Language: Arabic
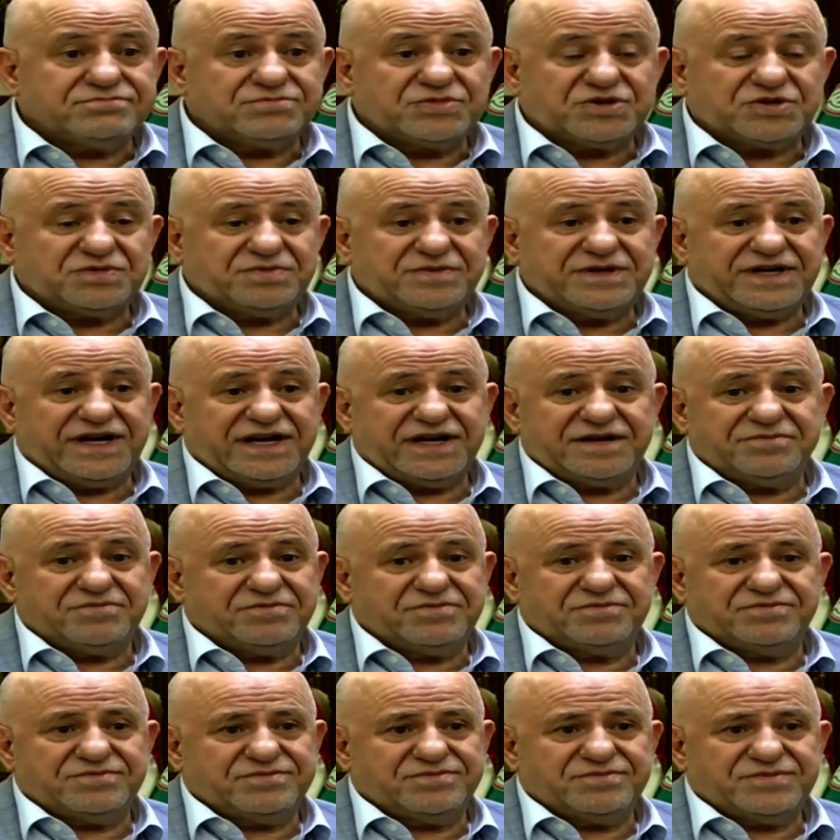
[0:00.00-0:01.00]
مش يعني
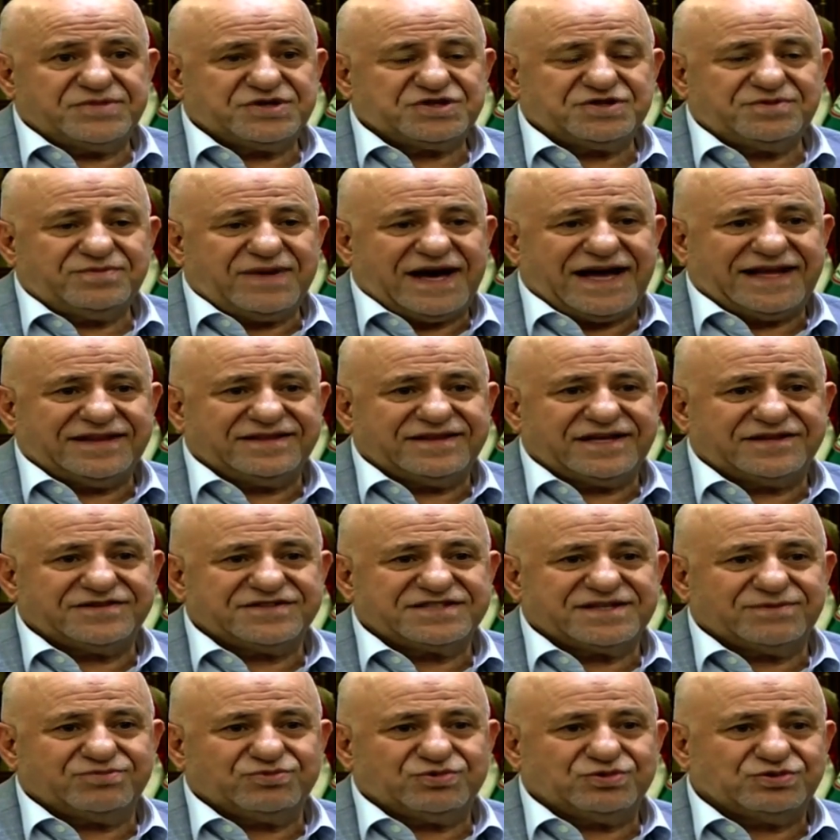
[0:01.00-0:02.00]
مش
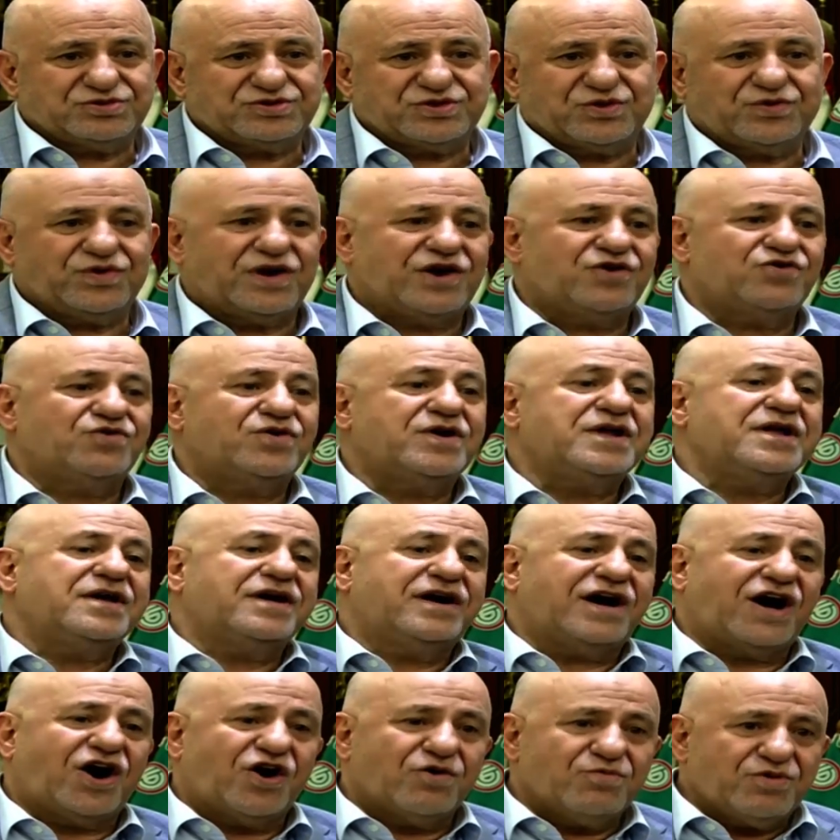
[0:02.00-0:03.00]
محدد اذا بتوصلوا او
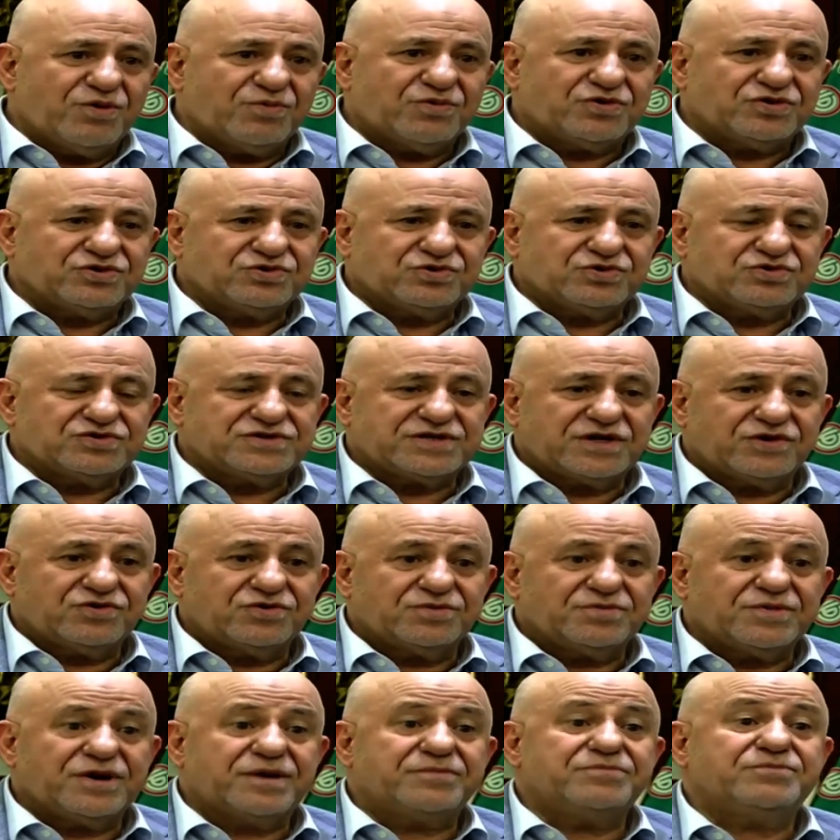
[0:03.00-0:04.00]
او ممكن
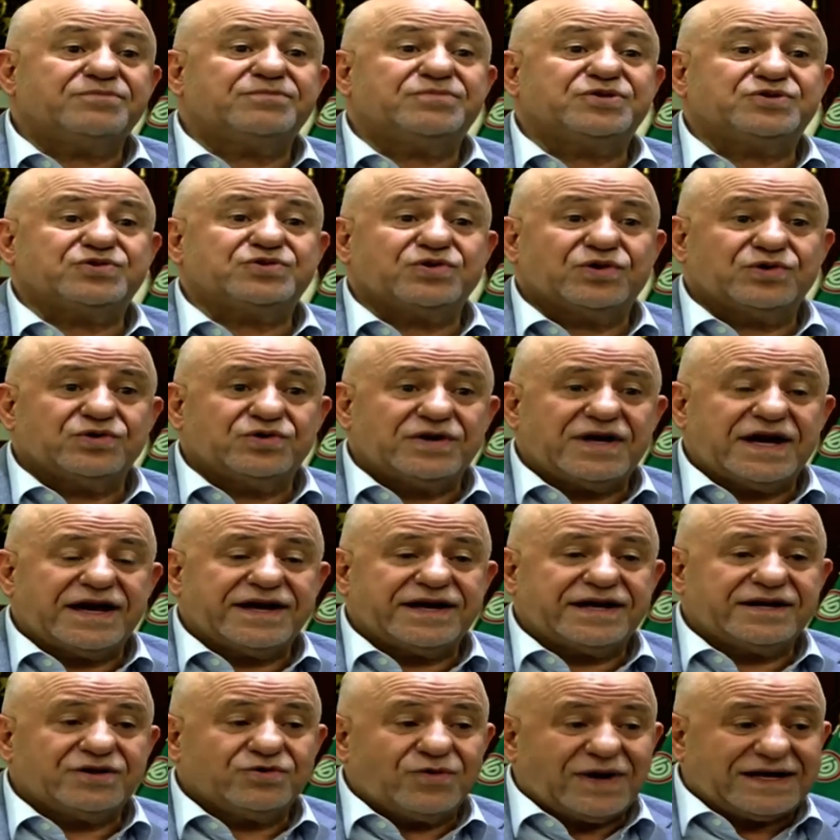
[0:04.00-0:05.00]
توصلوا بتقولوا
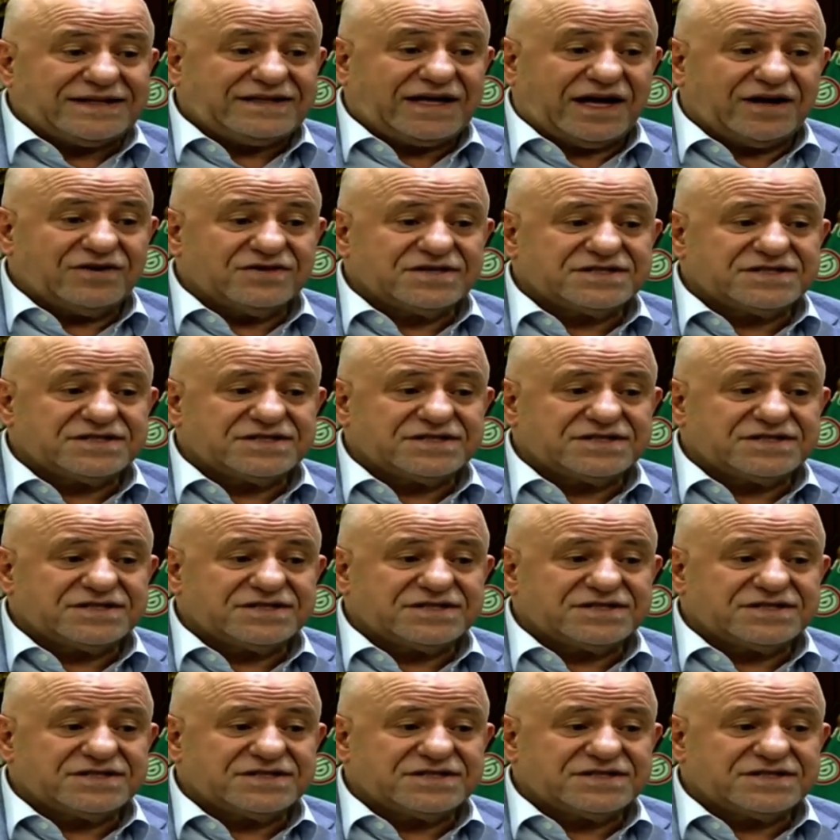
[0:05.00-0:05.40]
لا يعني واضحه